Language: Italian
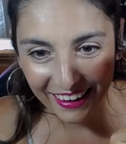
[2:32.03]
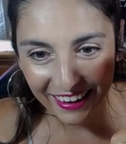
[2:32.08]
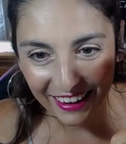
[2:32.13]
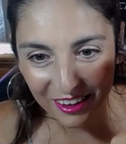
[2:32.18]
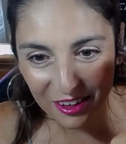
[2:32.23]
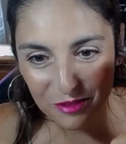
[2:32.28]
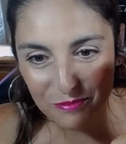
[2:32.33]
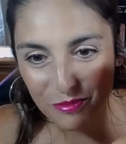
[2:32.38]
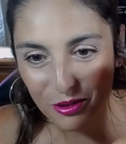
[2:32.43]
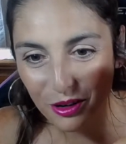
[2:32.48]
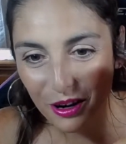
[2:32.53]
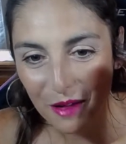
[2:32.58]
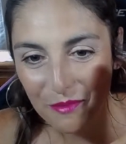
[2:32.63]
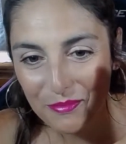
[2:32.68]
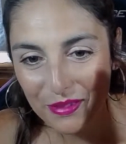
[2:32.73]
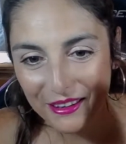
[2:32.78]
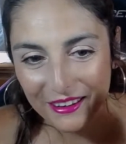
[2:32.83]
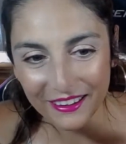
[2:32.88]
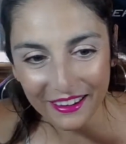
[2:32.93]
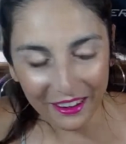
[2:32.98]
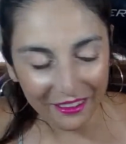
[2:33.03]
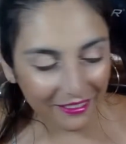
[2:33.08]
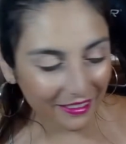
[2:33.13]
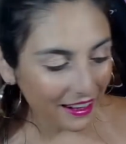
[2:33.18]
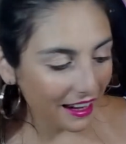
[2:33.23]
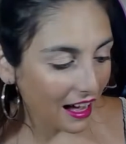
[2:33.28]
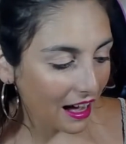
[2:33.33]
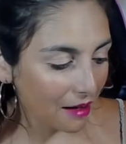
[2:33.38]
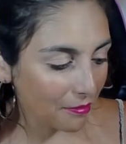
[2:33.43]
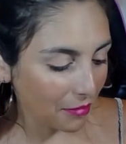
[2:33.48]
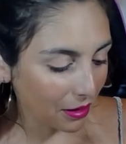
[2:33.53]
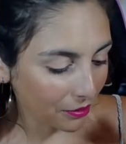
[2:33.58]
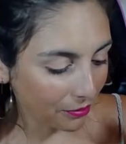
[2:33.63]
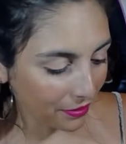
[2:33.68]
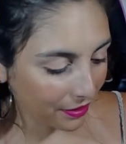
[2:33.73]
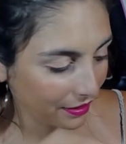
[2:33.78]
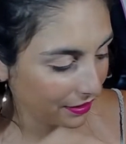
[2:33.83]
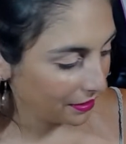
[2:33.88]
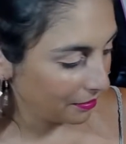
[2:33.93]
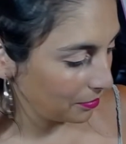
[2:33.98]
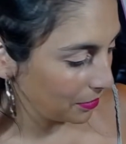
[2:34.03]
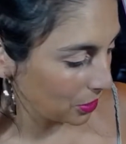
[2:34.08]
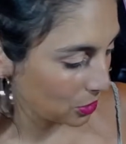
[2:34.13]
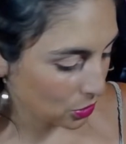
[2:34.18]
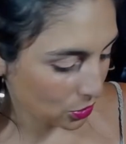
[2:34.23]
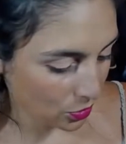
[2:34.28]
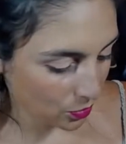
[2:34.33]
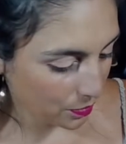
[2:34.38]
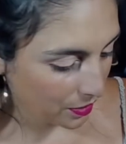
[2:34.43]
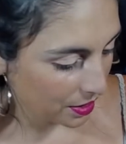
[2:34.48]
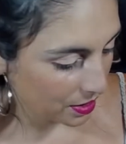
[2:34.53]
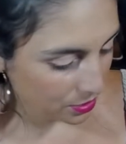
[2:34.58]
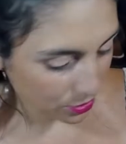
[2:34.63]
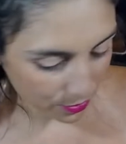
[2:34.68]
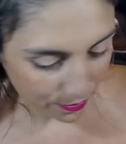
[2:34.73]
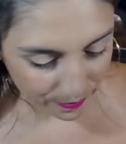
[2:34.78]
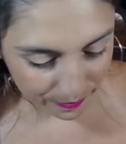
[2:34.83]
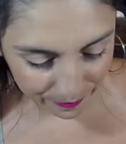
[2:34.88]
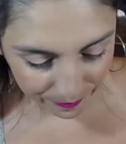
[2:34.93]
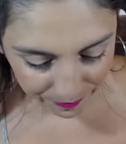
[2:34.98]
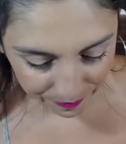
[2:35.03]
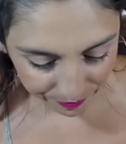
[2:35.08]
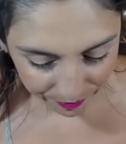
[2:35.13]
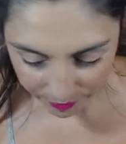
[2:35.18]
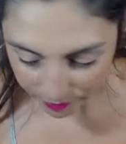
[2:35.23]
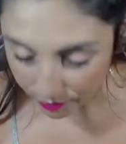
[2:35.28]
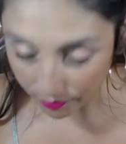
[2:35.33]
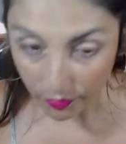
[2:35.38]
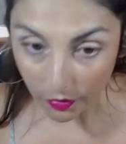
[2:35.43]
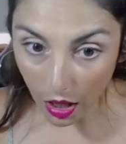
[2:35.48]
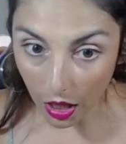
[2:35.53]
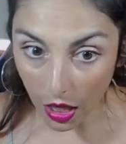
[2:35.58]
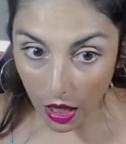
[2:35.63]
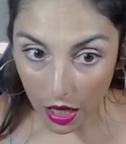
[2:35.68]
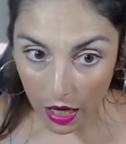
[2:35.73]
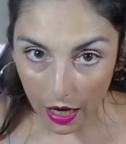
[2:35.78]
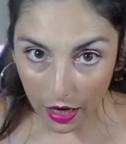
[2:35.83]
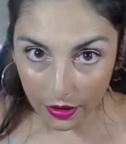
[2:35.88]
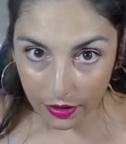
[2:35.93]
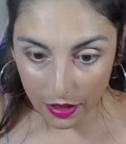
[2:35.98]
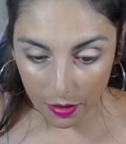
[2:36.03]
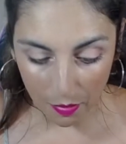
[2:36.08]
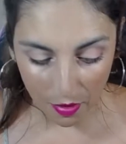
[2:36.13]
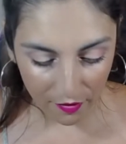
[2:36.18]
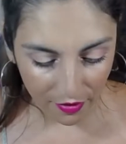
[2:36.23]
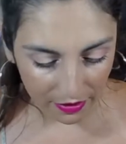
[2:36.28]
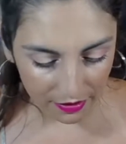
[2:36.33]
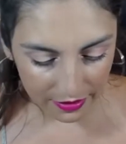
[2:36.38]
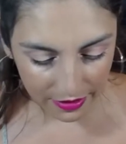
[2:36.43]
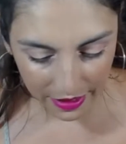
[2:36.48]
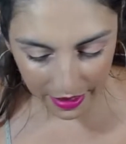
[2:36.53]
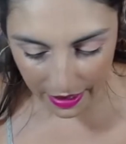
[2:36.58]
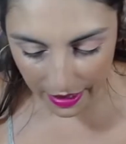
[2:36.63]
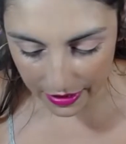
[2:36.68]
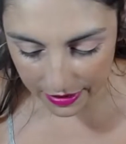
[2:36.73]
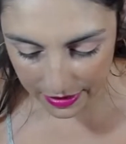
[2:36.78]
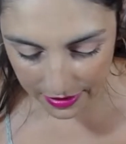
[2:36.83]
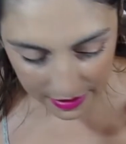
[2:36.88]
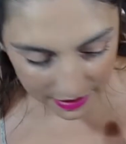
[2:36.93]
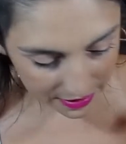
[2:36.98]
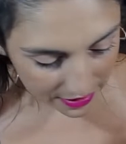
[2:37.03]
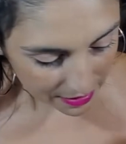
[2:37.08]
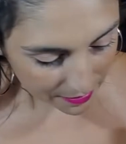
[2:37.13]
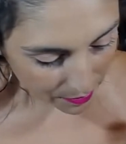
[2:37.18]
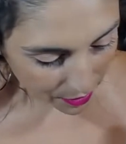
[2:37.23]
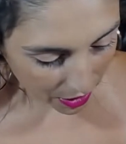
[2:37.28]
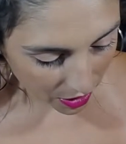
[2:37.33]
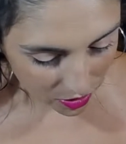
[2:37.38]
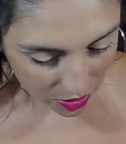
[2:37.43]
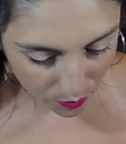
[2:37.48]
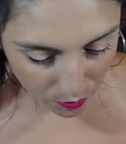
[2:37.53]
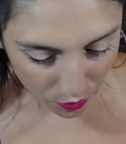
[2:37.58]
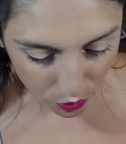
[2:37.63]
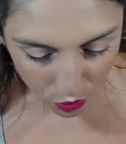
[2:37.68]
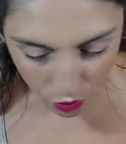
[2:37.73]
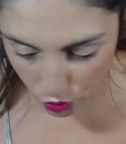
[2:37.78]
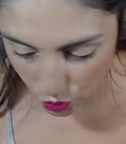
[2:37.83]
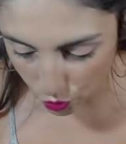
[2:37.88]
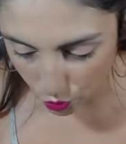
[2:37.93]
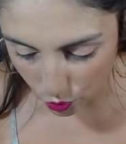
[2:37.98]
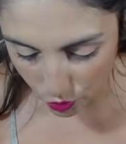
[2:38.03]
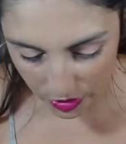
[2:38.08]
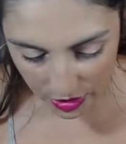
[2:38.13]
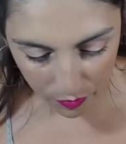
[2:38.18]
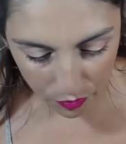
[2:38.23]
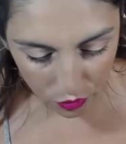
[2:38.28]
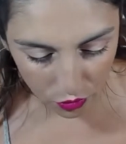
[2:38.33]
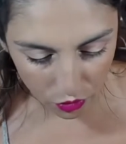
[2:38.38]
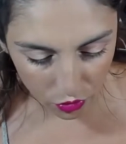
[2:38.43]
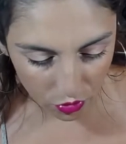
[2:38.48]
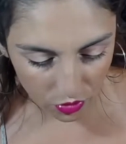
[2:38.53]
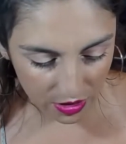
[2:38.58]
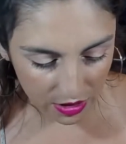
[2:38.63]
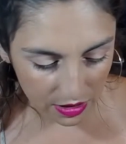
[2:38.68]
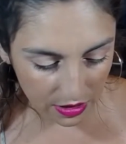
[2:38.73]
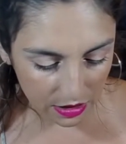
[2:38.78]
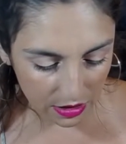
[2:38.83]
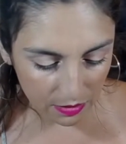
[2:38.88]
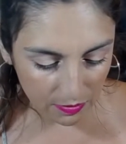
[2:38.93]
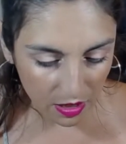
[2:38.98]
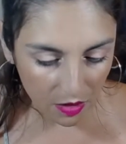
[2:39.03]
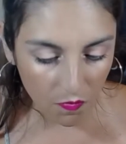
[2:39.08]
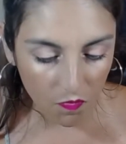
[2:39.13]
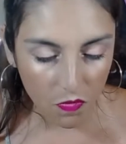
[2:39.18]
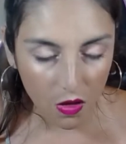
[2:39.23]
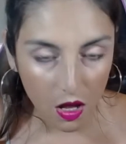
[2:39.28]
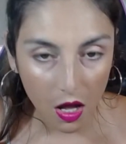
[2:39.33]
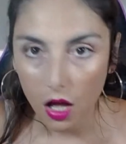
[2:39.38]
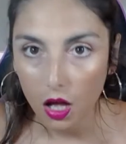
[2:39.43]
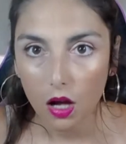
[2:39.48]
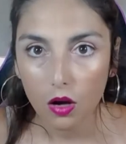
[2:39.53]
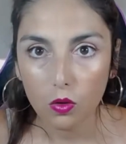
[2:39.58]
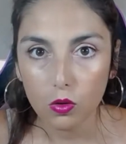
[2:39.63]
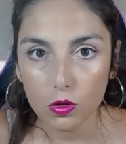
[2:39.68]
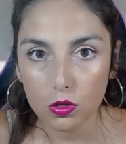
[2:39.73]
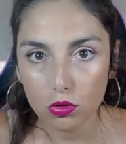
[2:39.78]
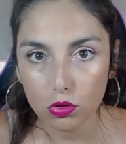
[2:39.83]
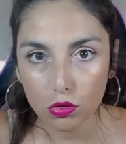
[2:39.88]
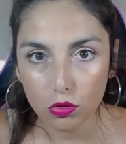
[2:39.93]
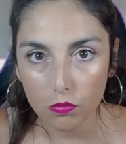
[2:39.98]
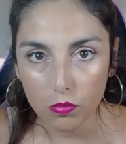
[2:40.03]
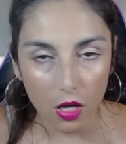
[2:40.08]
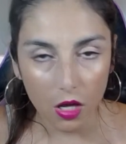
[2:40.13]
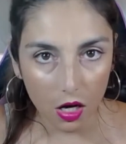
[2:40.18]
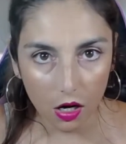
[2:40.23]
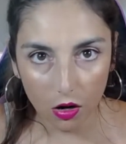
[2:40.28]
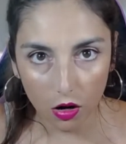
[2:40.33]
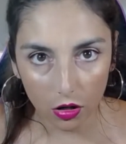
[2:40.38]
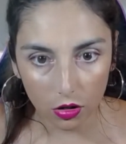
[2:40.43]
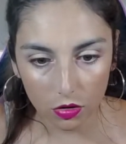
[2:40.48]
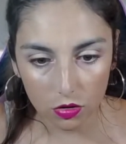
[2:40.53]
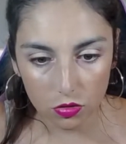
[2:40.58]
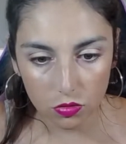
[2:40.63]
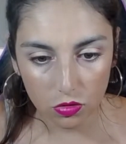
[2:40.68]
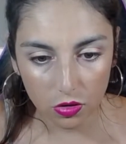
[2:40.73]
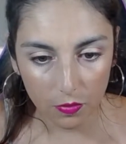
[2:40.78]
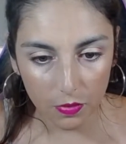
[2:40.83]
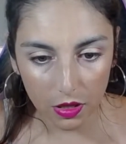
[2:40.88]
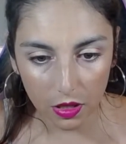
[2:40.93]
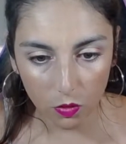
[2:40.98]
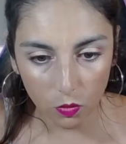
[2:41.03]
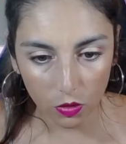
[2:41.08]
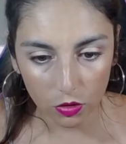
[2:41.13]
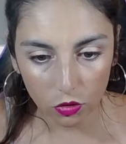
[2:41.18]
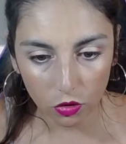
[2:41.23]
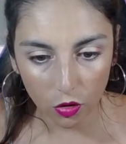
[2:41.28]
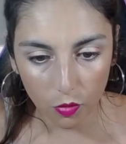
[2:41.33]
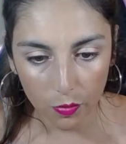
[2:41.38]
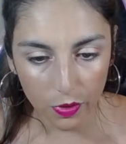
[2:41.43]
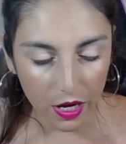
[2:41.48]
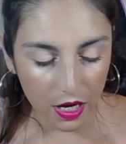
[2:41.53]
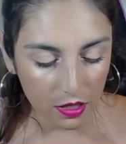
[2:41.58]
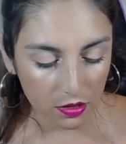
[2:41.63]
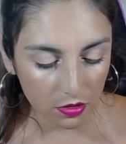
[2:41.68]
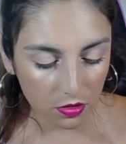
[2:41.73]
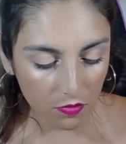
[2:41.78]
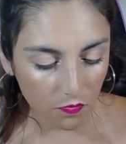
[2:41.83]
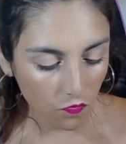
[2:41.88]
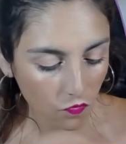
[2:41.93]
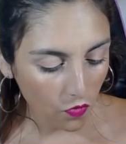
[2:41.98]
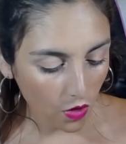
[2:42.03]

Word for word: la combo con la pennina con l'ama, quindi me lo sono preso. Andiamo avanti ragazzi, sempre cose pucciose, pucciosissime. Questo non mi ricordo assolutamente quanto l'ho preso,